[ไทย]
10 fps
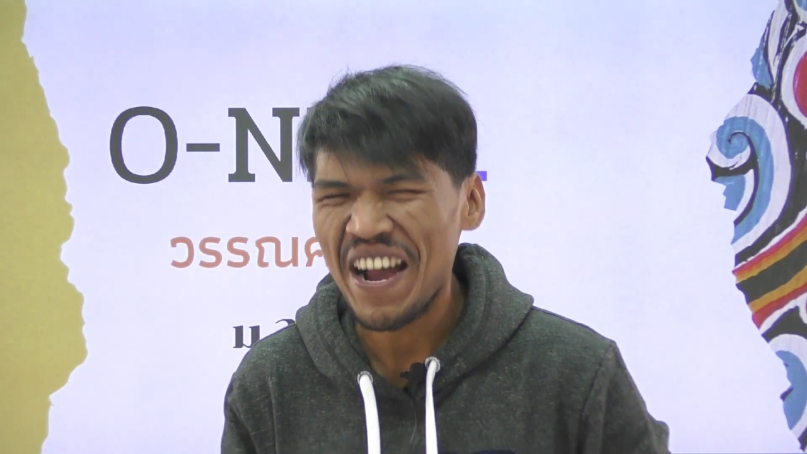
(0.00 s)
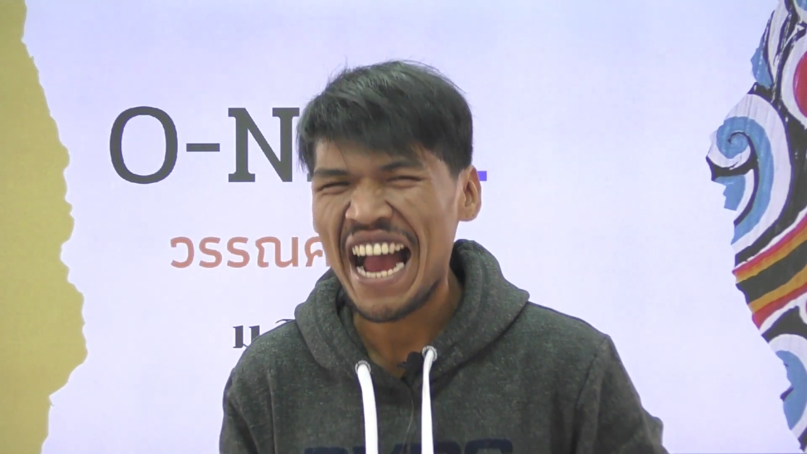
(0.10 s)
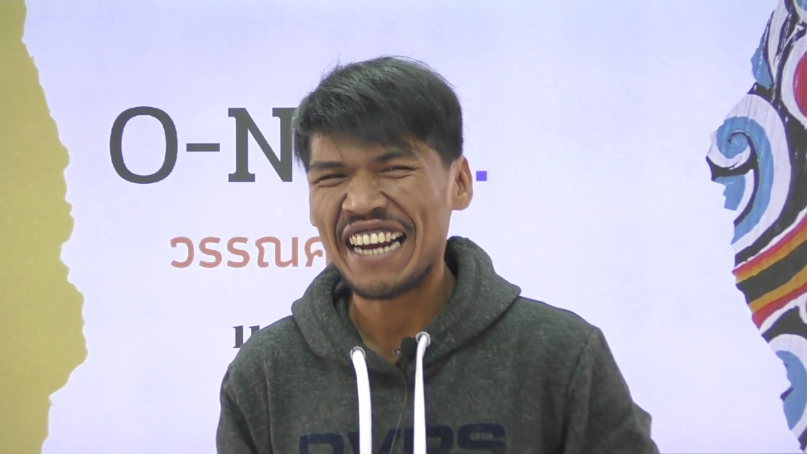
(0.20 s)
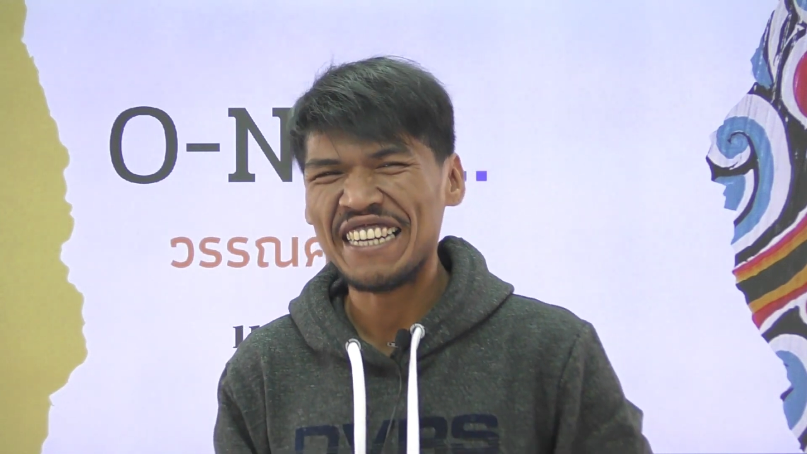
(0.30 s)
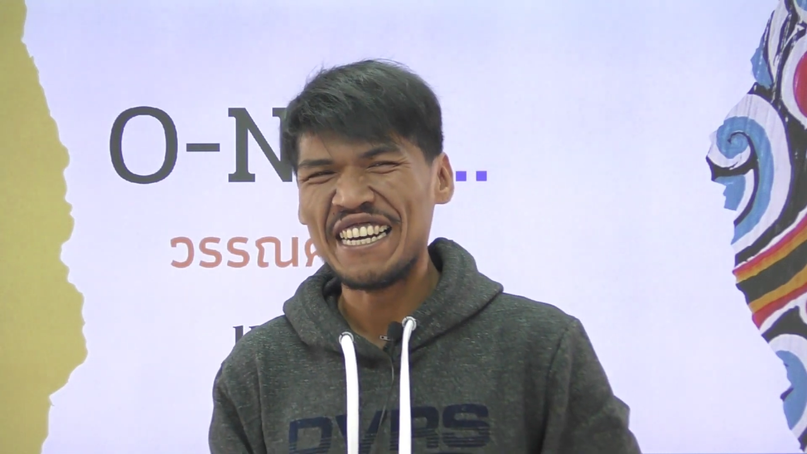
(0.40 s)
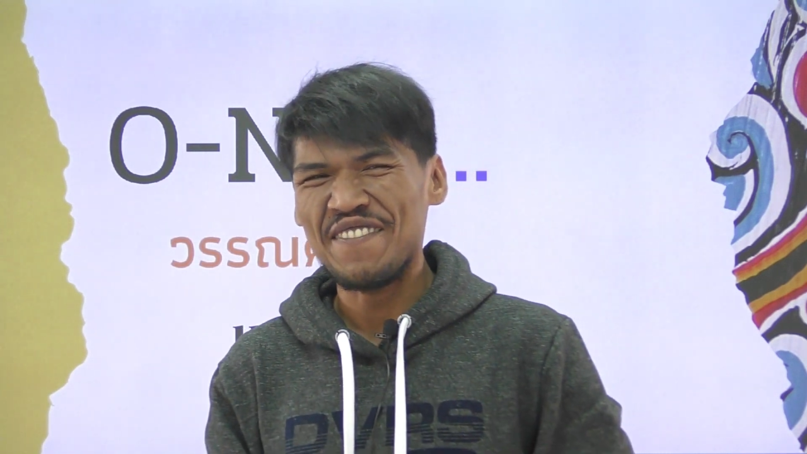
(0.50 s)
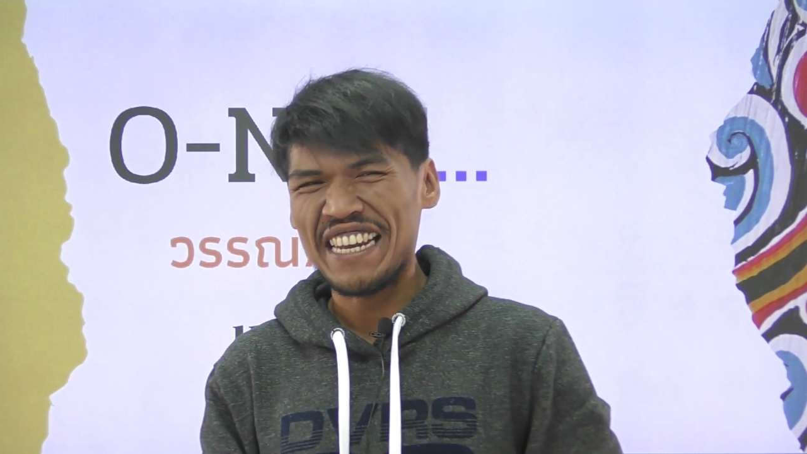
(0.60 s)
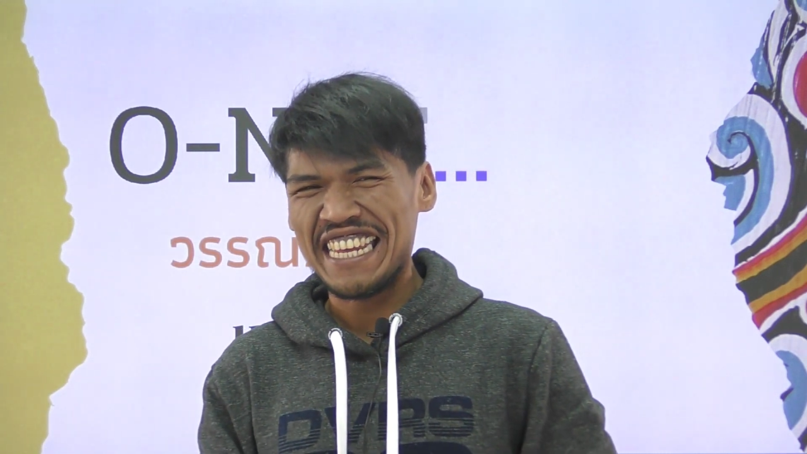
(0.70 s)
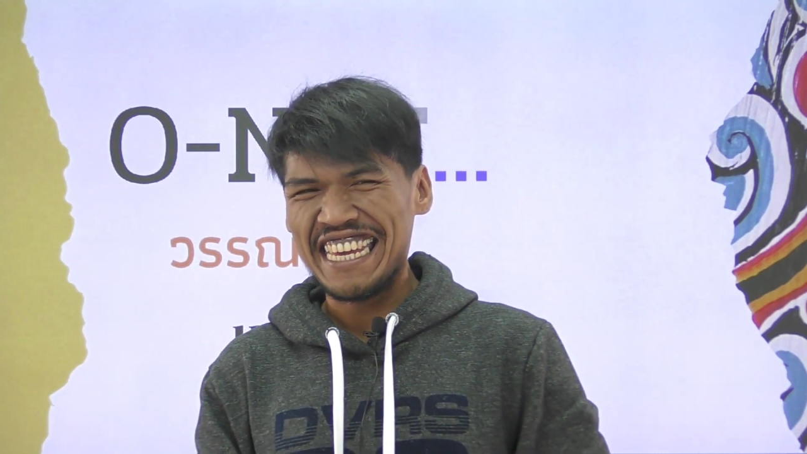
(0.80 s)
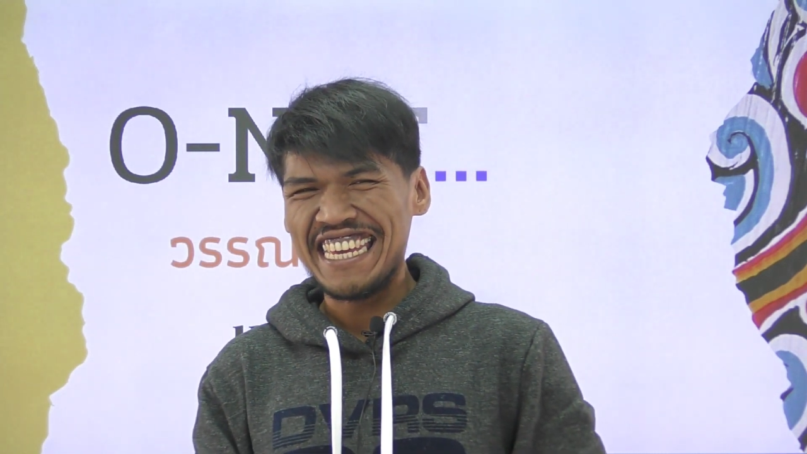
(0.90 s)
มากเลย
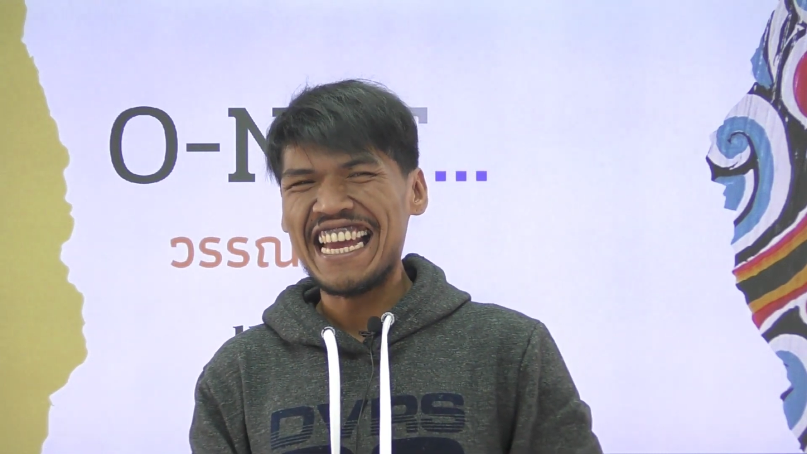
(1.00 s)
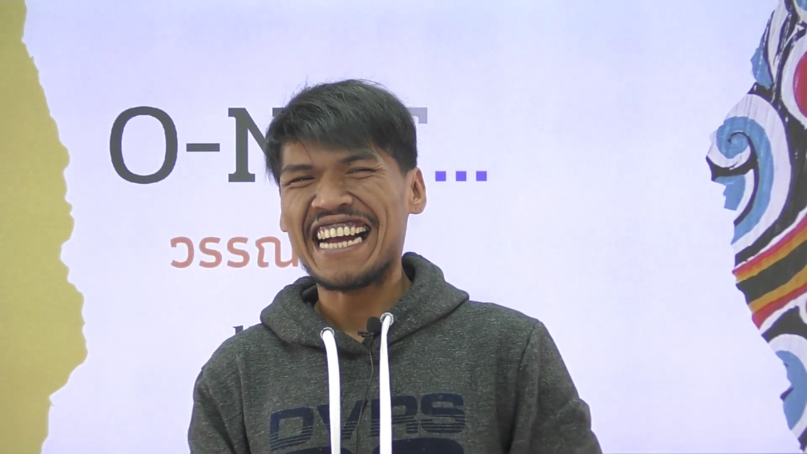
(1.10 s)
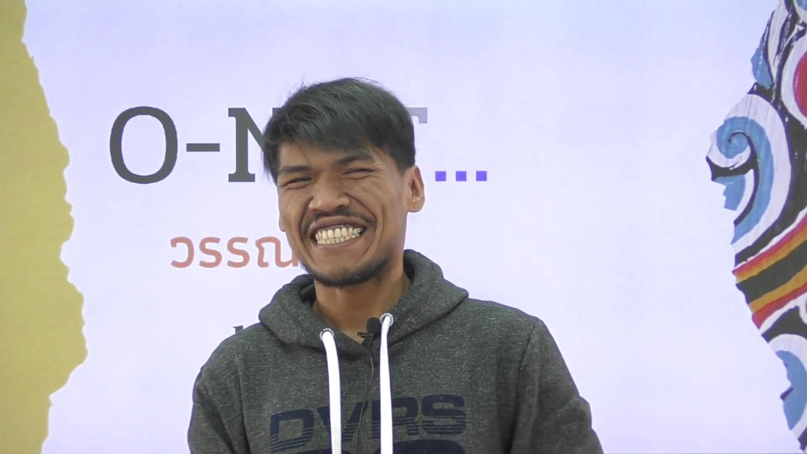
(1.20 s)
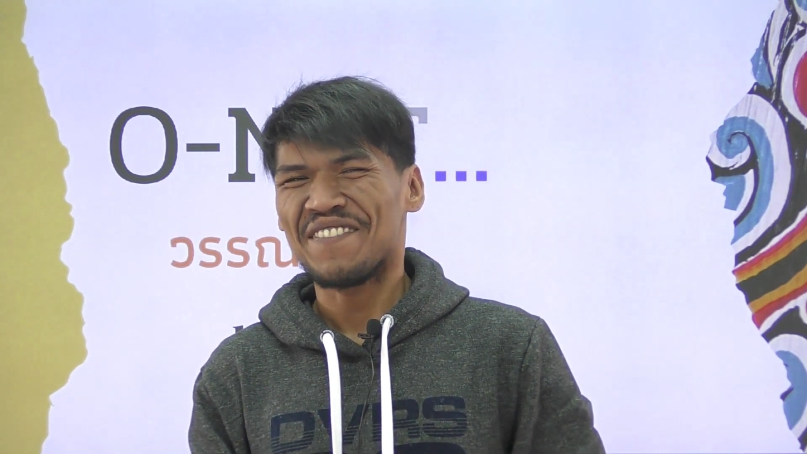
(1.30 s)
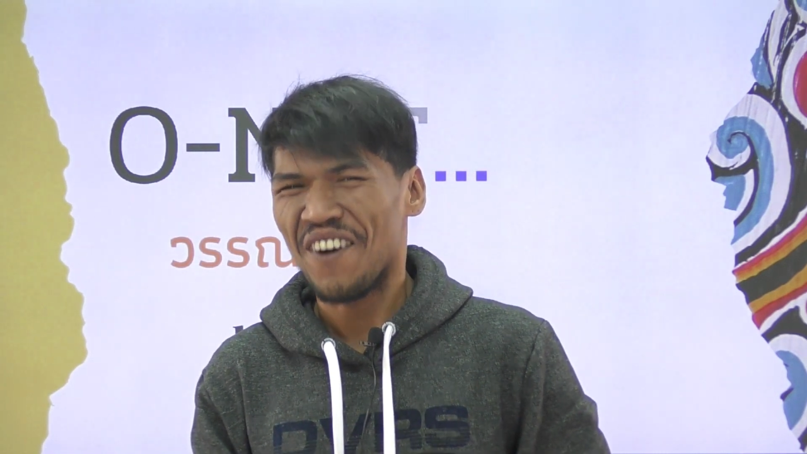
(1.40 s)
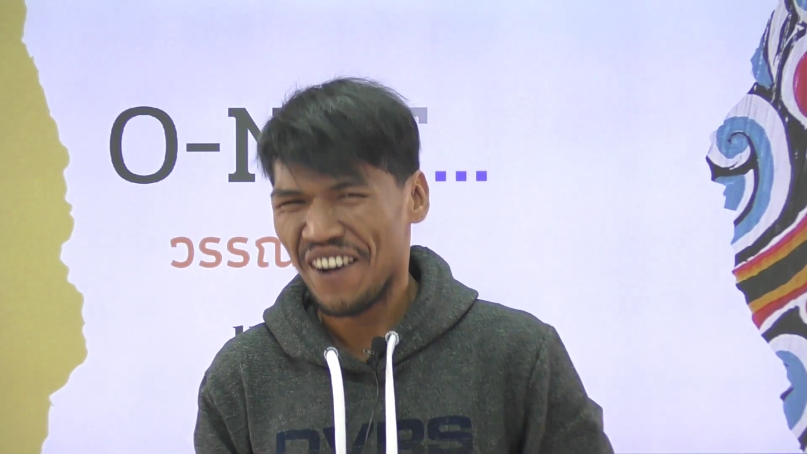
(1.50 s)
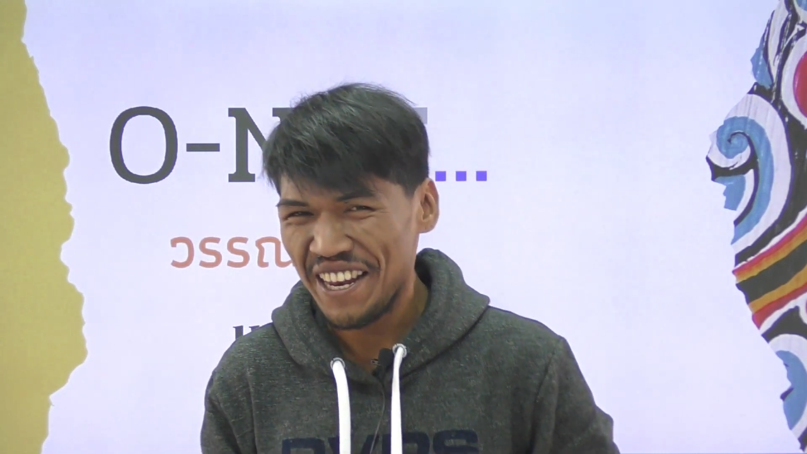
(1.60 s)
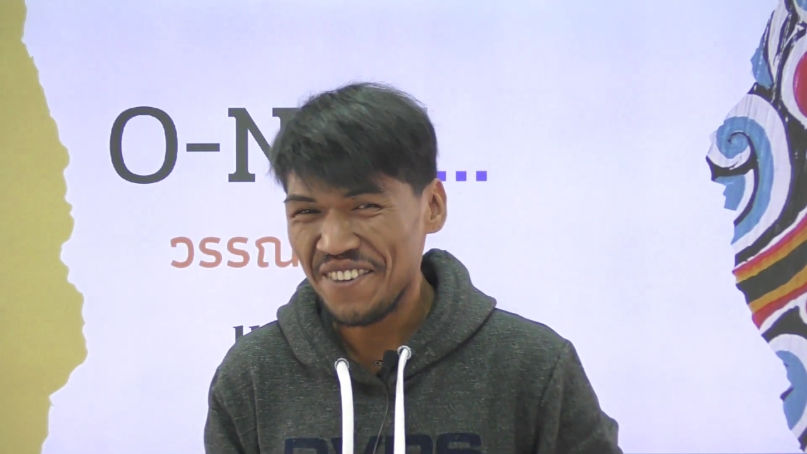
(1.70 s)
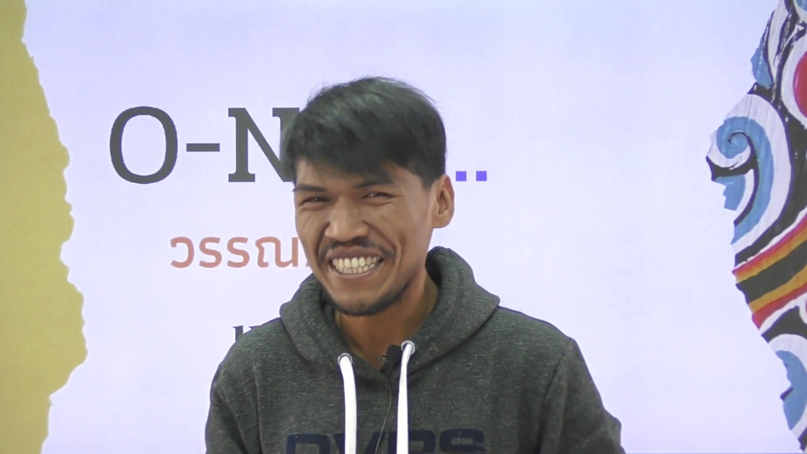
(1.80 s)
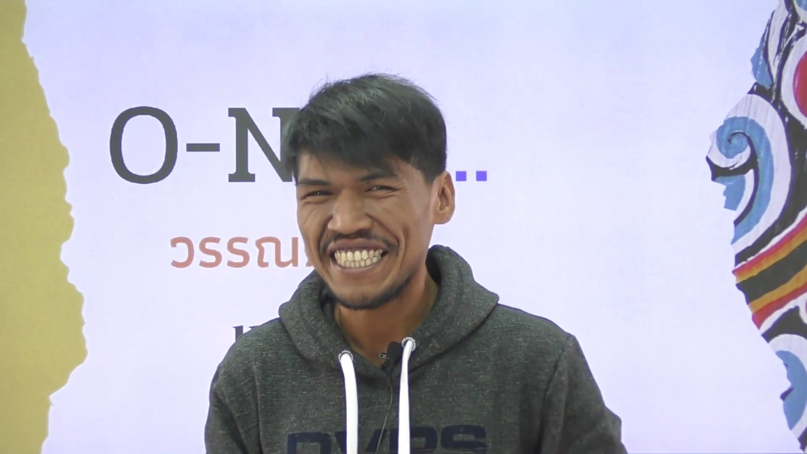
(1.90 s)
วันนี้อยากจะบอก
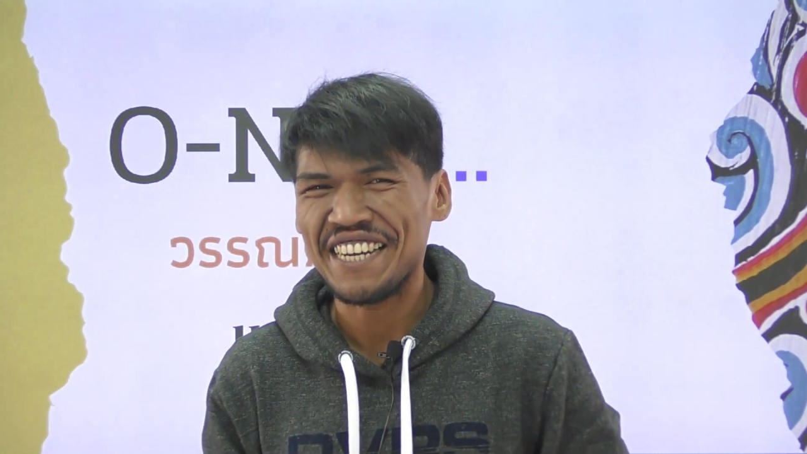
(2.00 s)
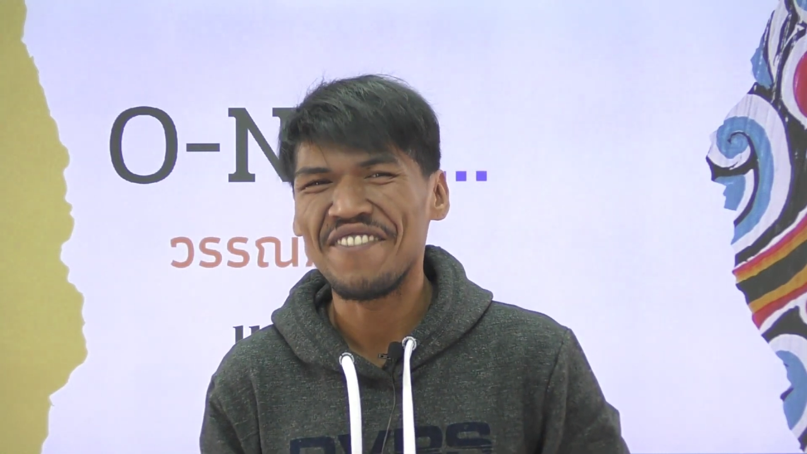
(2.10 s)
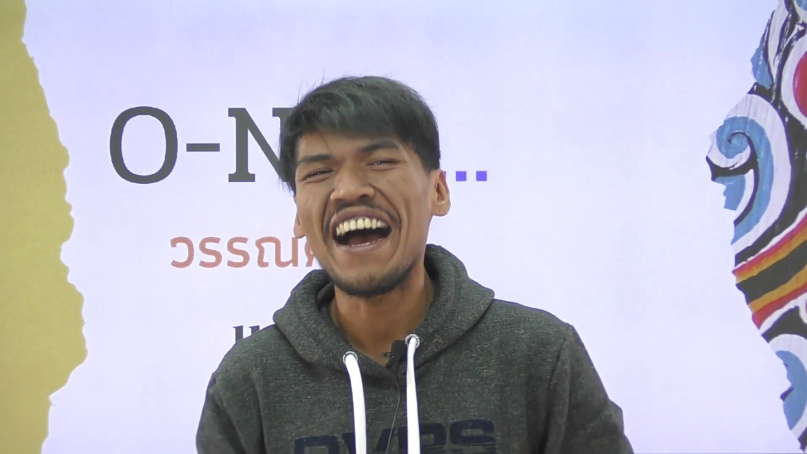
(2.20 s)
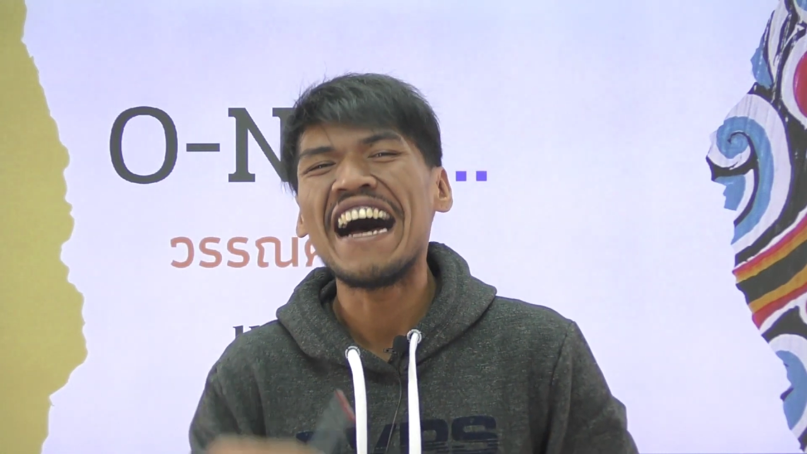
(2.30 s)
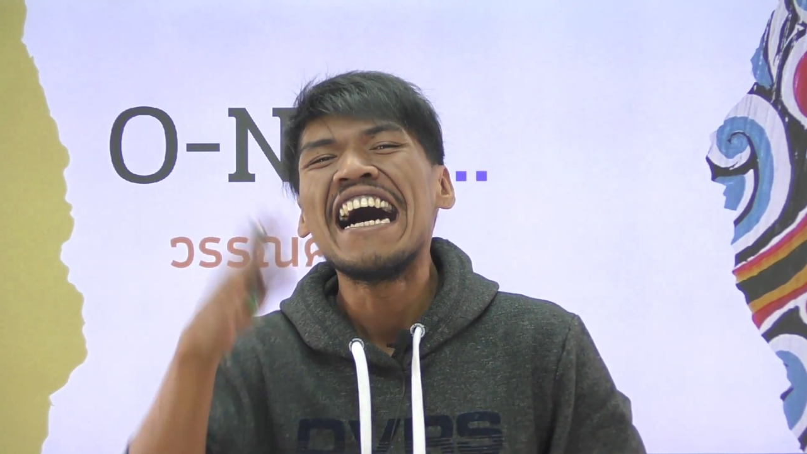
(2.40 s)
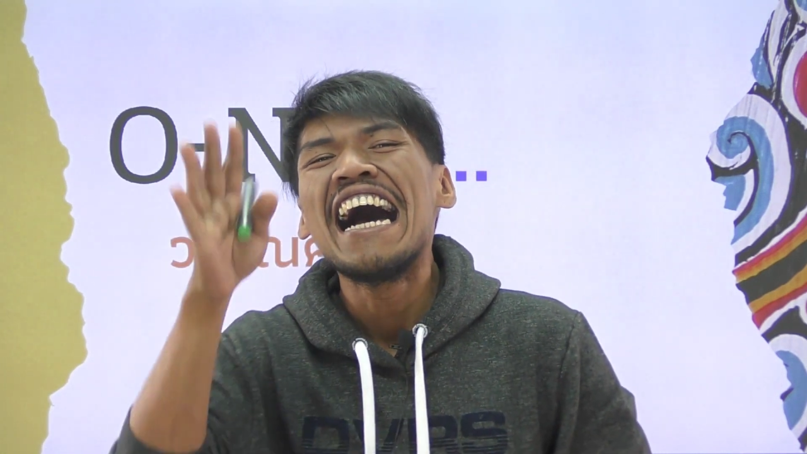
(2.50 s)
ให้รู้เฉยๆว่า